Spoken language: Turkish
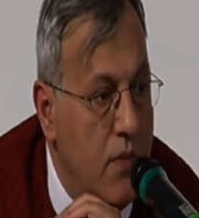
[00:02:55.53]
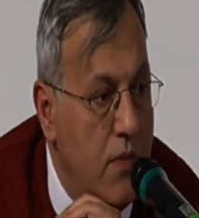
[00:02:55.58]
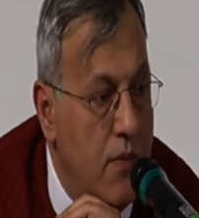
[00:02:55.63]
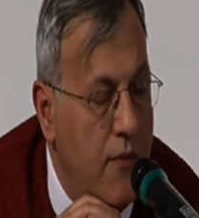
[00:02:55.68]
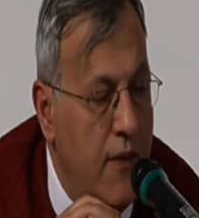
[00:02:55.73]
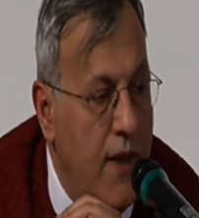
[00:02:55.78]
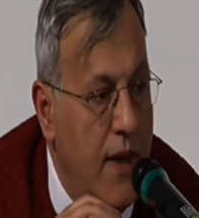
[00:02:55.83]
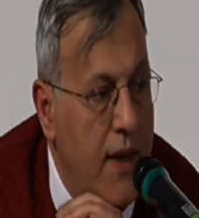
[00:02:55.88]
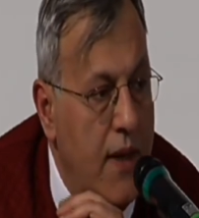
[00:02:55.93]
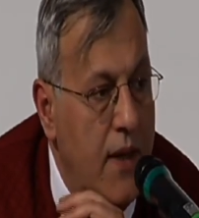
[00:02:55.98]

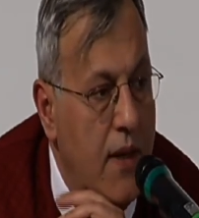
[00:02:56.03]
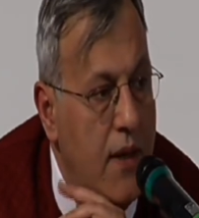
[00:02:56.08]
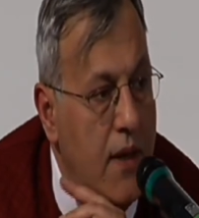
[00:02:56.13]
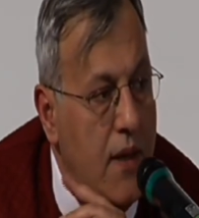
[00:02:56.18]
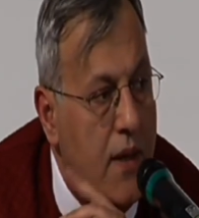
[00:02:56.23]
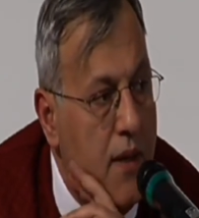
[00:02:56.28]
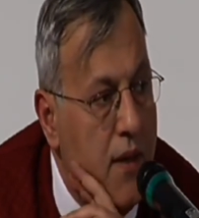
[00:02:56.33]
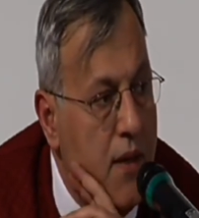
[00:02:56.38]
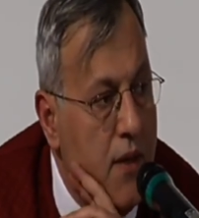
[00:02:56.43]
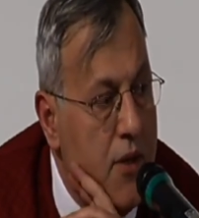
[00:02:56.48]
Ve
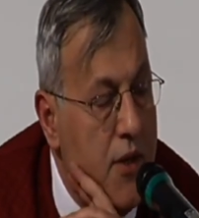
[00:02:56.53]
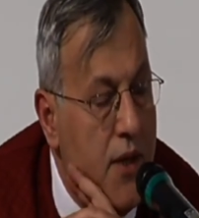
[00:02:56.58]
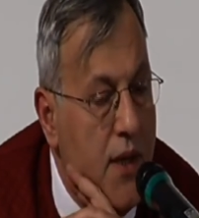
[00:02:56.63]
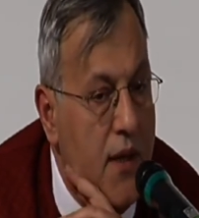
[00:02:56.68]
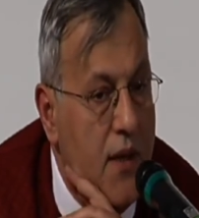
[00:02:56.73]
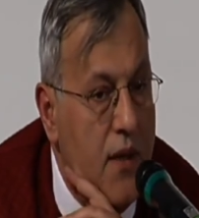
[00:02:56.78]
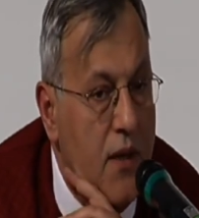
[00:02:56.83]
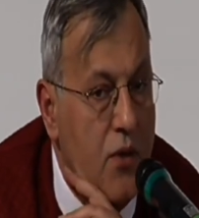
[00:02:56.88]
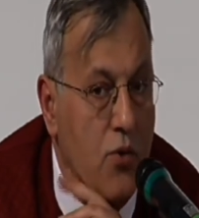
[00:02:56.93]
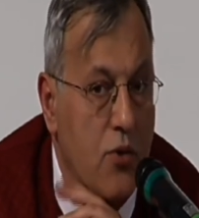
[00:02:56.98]
e,
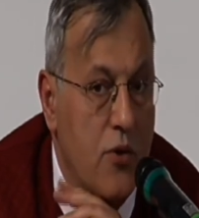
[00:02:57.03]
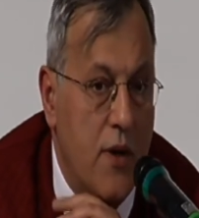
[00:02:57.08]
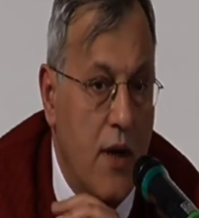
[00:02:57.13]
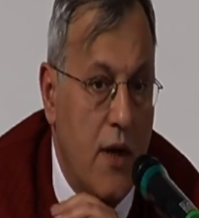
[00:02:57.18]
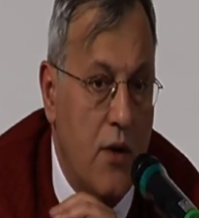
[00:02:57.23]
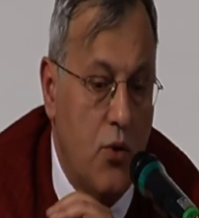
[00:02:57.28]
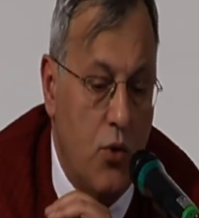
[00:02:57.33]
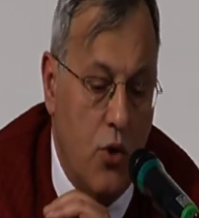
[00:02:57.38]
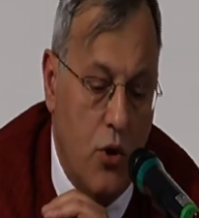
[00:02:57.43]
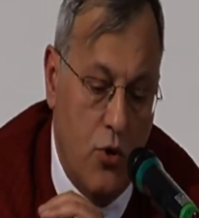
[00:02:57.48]
şehrin
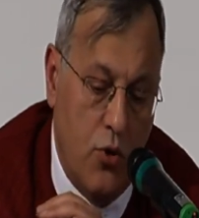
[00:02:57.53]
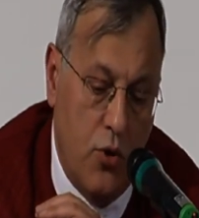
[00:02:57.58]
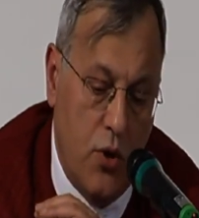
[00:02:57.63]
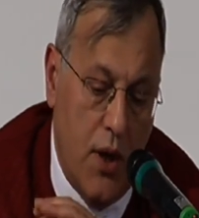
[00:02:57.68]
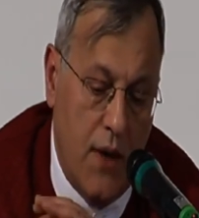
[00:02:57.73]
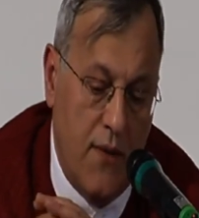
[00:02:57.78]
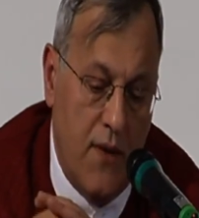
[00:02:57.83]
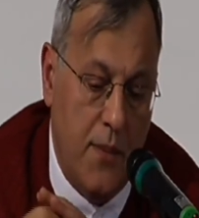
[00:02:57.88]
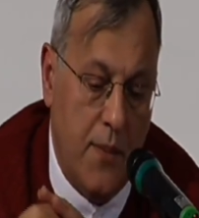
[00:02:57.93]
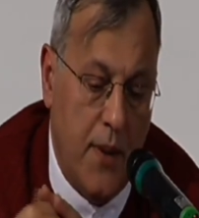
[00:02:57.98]
kuzey, doğu,
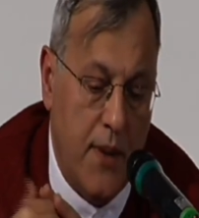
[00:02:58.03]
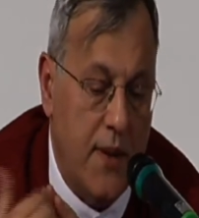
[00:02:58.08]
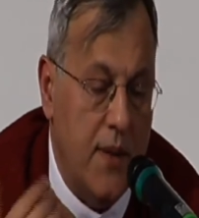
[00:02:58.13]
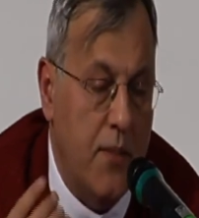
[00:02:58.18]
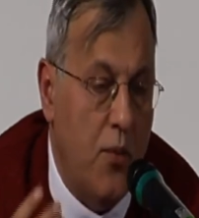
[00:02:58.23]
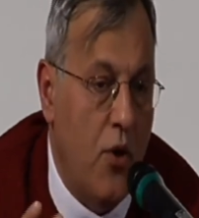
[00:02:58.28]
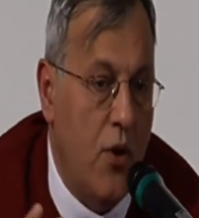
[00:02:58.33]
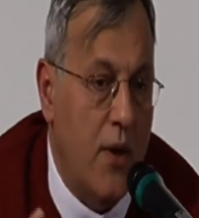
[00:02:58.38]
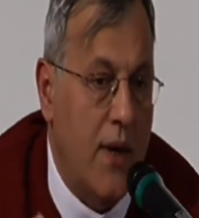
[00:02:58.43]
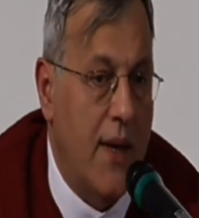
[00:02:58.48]
güney ve
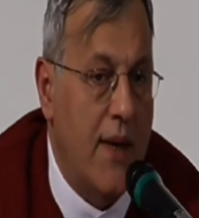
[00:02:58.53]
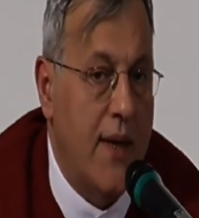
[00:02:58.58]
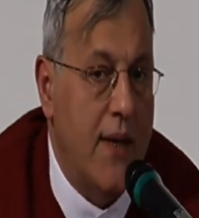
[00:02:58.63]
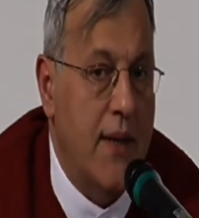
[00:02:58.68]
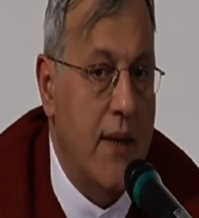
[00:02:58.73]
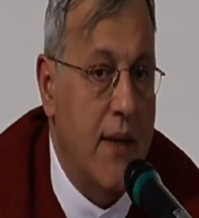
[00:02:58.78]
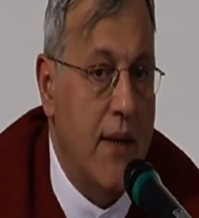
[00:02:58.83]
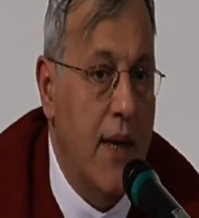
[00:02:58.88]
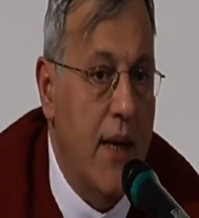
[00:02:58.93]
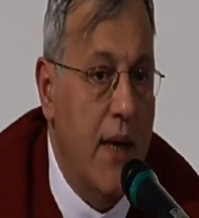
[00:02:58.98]
batı
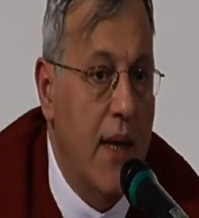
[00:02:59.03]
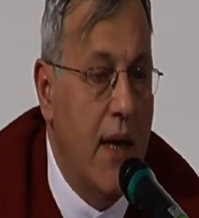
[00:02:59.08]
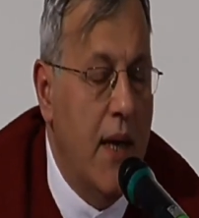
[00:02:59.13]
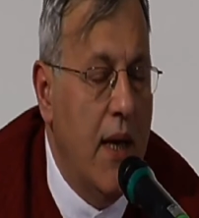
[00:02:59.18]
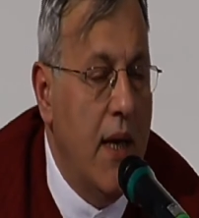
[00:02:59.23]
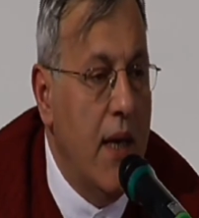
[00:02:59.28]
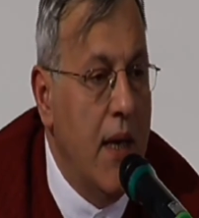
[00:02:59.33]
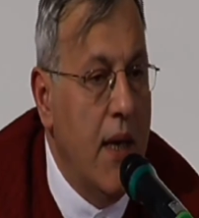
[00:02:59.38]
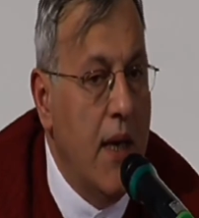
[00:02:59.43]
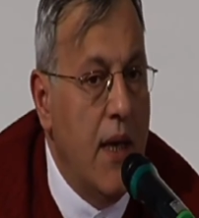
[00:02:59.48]
bölgelerinde
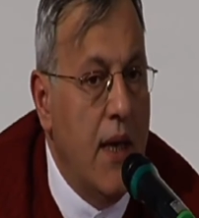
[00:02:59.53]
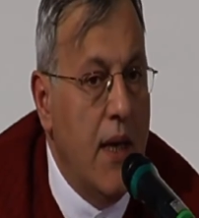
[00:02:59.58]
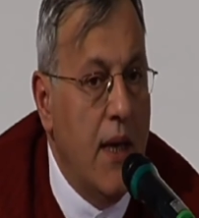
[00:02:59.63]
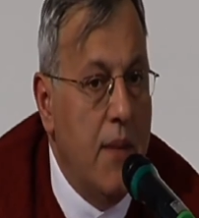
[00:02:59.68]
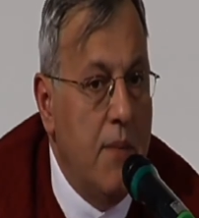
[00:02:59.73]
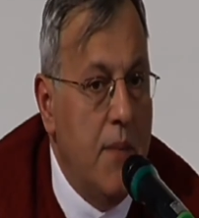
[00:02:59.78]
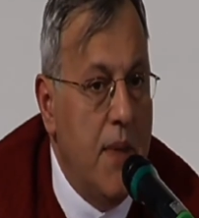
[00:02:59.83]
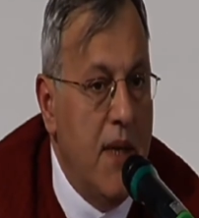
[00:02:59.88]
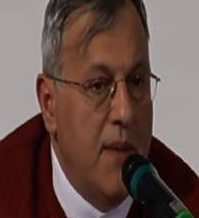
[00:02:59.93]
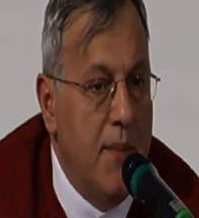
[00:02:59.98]

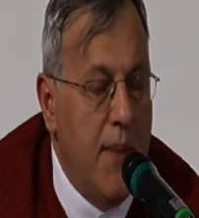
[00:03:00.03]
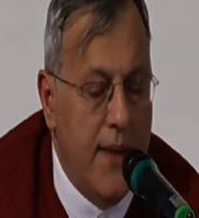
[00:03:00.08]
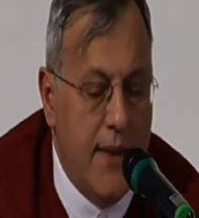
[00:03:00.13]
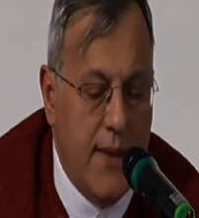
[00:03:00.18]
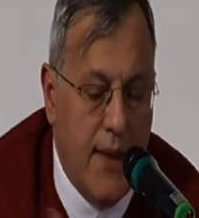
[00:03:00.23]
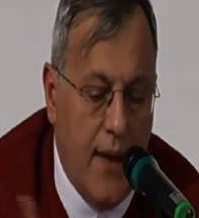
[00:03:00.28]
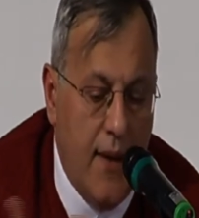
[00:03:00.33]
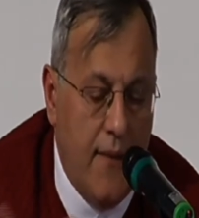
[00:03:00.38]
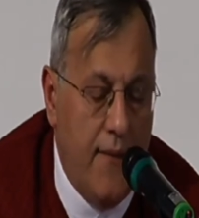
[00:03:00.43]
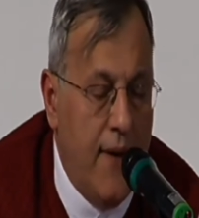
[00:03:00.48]
bir
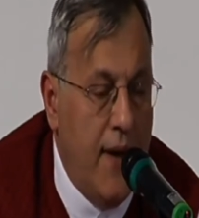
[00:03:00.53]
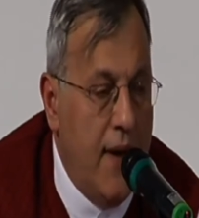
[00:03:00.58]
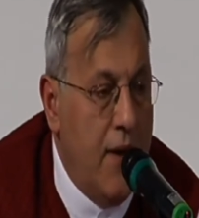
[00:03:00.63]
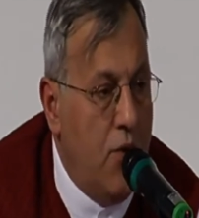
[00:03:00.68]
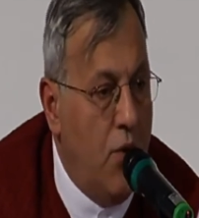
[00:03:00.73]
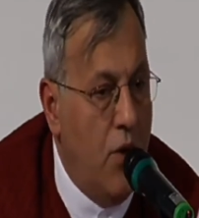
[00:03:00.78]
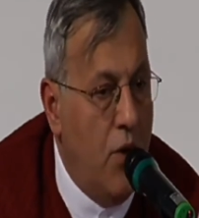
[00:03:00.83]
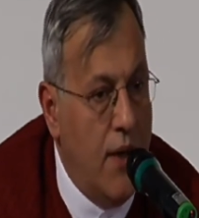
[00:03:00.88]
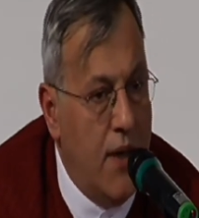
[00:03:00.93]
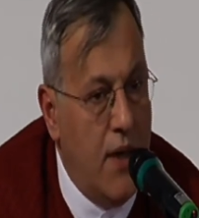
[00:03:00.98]
mesafe
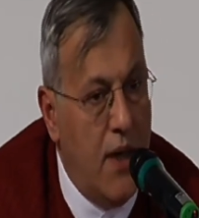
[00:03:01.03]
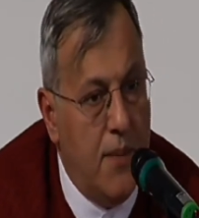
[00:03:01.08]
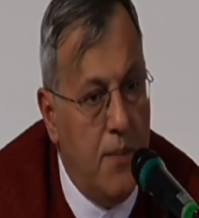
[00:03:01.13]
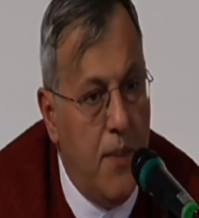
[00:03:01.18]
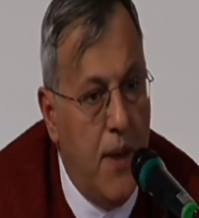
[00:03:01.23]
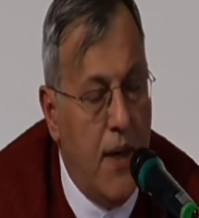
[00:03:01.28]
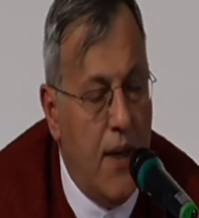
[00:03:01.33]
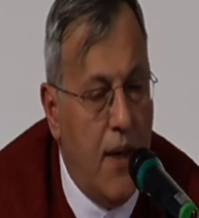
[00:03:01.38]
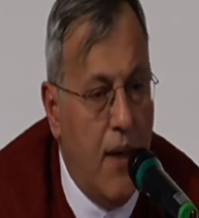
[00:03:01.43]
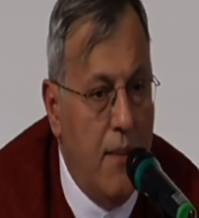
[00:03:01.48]
koyarak
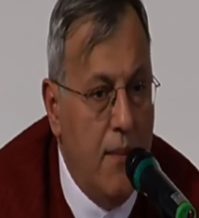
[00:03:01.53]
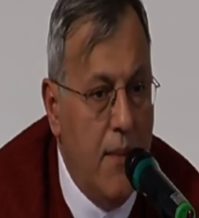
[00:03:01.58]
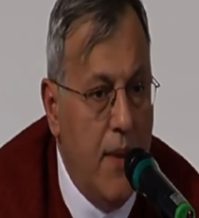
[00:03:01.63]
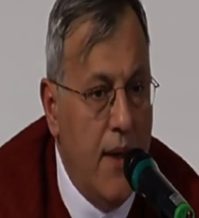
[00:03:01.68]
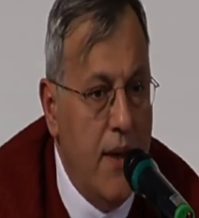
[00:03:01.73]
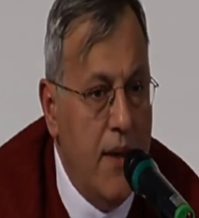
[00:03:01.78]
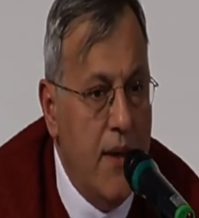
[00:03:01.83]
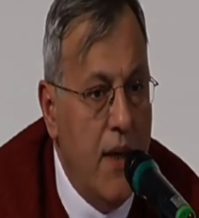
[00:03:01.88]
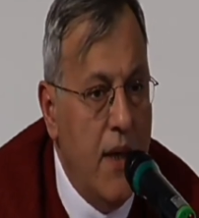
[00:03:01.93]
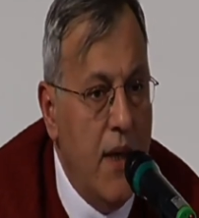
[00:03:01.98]

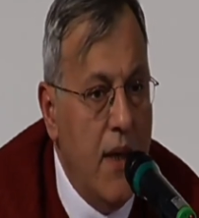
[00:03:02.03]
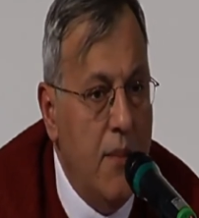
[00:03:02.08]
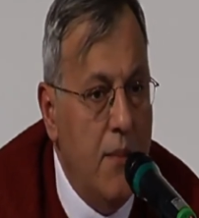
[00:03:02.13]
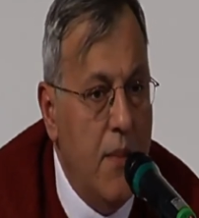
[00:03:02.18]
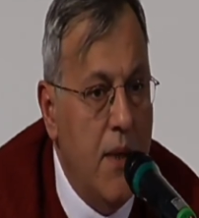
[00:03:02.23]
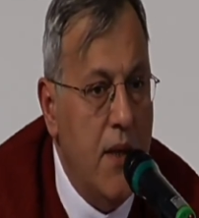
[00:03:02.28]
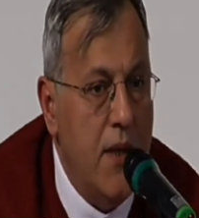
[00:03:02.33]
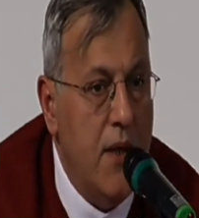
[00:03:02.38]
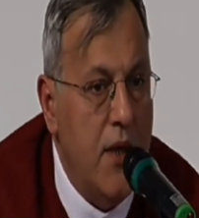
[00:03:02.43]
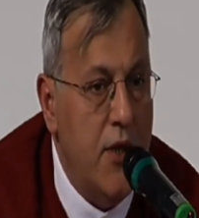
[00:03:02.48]
peygamber
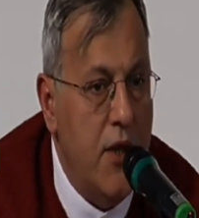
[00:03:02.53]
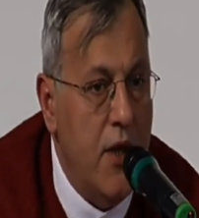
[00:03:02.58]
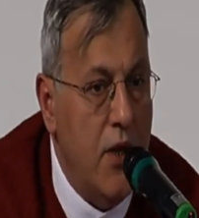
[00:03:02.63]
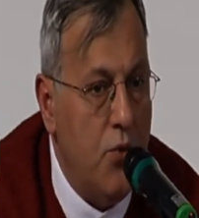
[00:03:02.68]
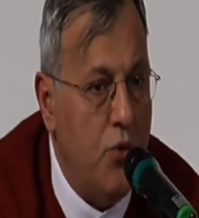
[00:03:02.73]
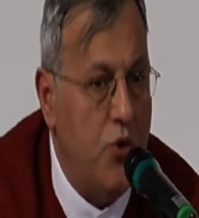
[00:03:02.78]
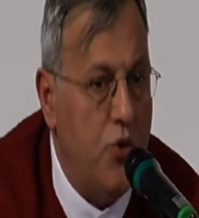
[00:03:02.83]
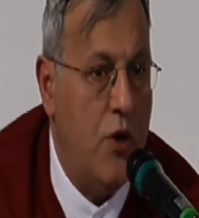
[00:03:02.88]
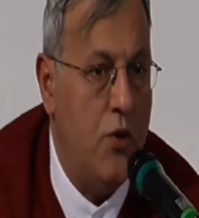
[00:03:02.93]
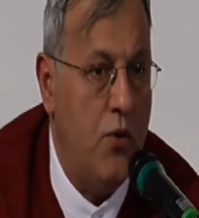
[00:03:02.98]
bir yeşil
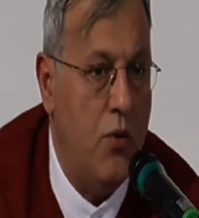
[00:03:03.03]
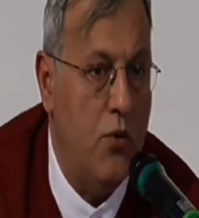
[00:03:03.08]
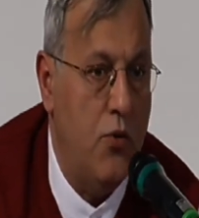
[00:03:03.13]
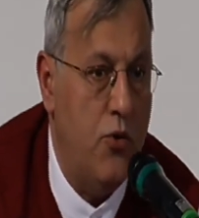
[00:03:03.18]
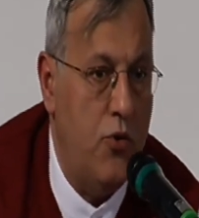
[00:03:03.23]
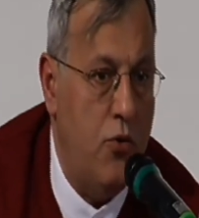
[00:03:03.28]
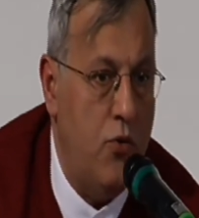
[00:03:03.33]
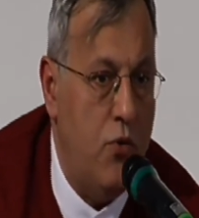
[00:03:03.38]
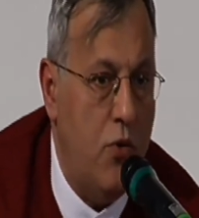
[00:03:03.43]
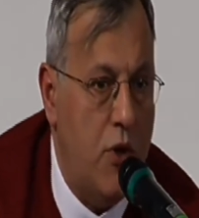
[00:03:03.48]
kuşak
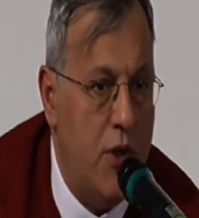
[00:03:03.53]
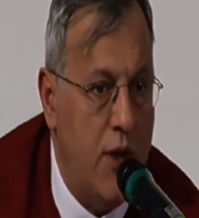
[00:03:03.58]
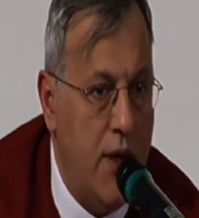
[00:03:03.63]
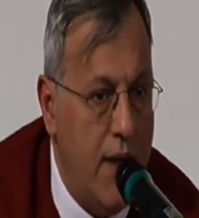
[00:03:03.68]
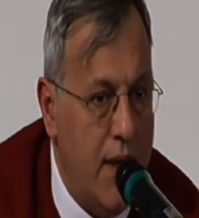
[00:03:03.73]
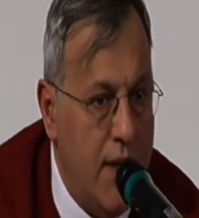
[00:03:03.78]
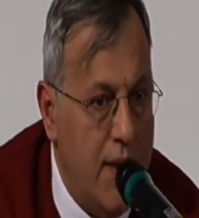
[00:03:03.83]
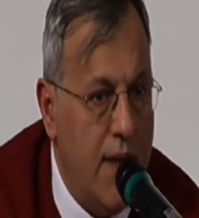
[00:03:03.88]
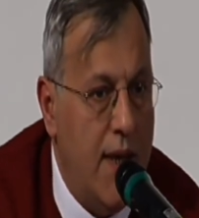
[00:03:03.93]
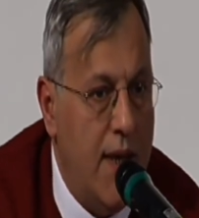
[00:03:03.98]
oluşturuyor şehrin